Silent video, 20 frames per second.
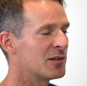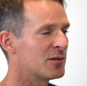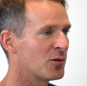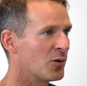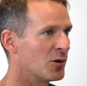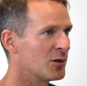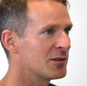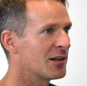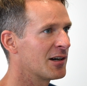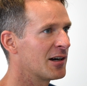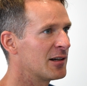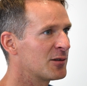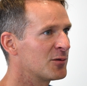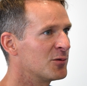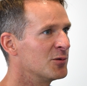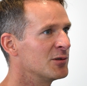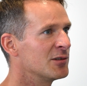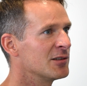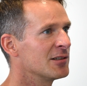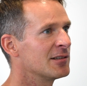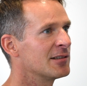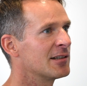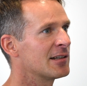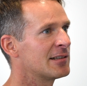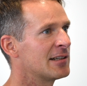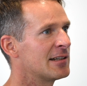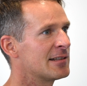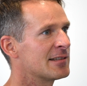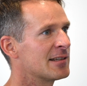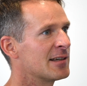die Kräuterheilkunde nach
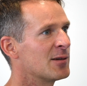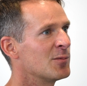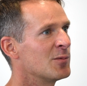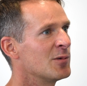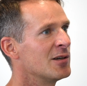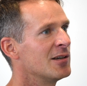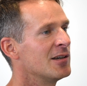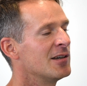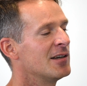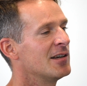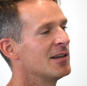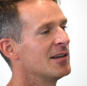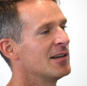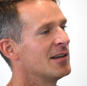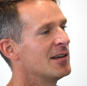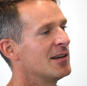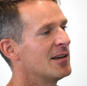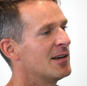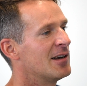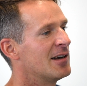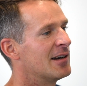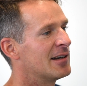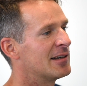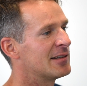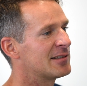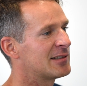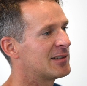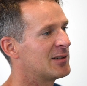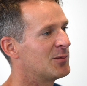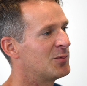TCM,
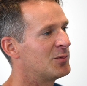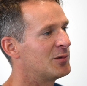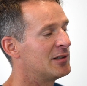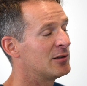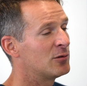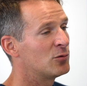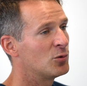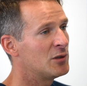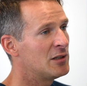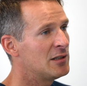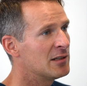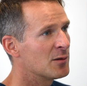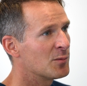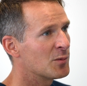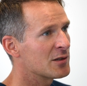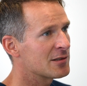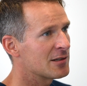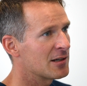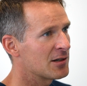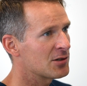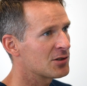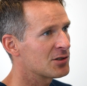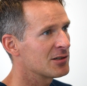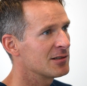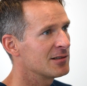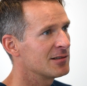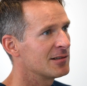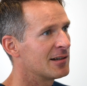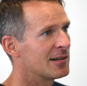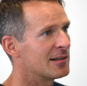es gibt die Tuina-Massage,
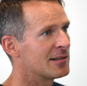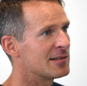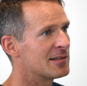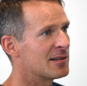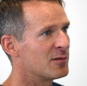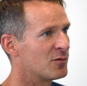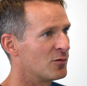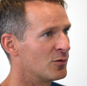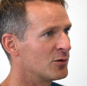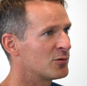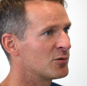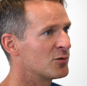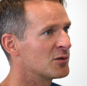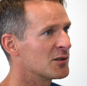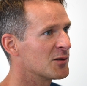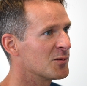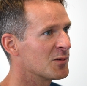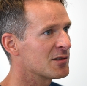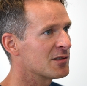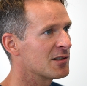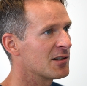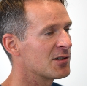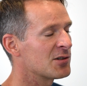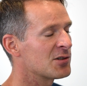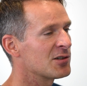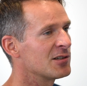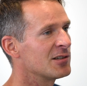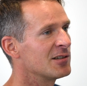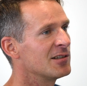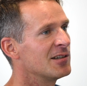eine sehr wohltuende
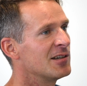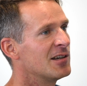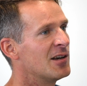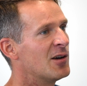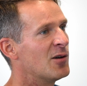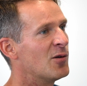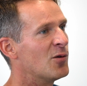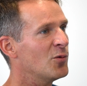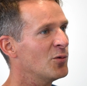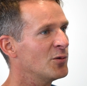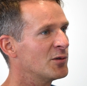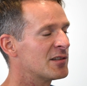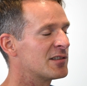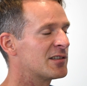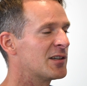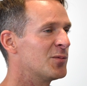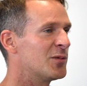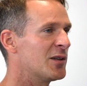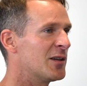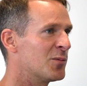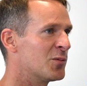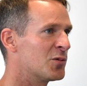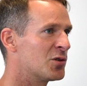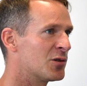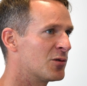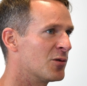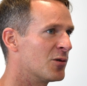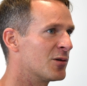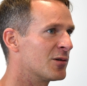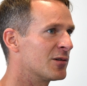Massage, und es gibt eben
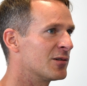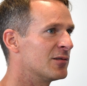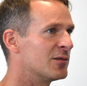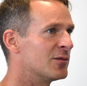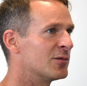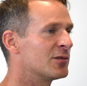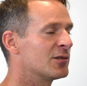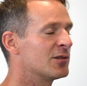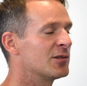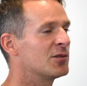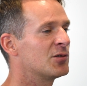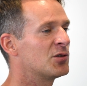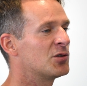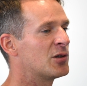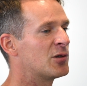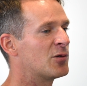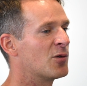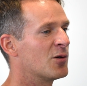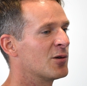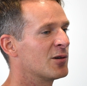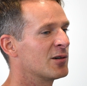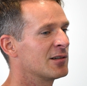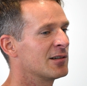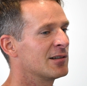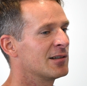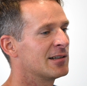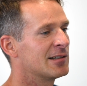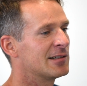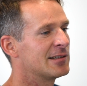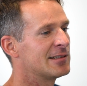Qigong. Und Qigong
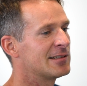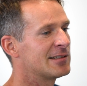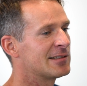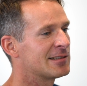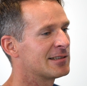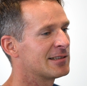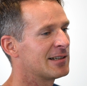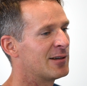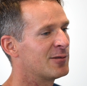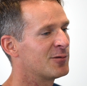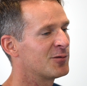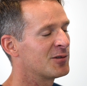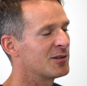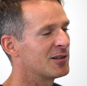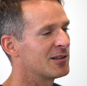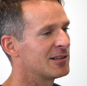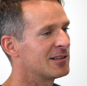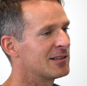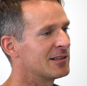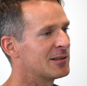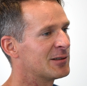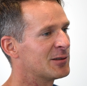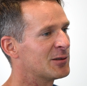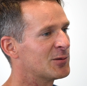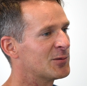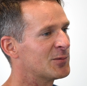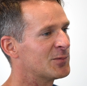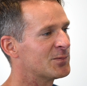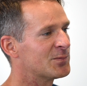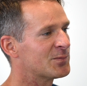ist einfach
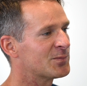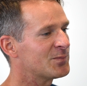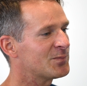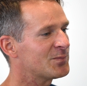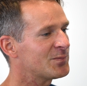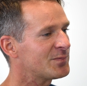ähm,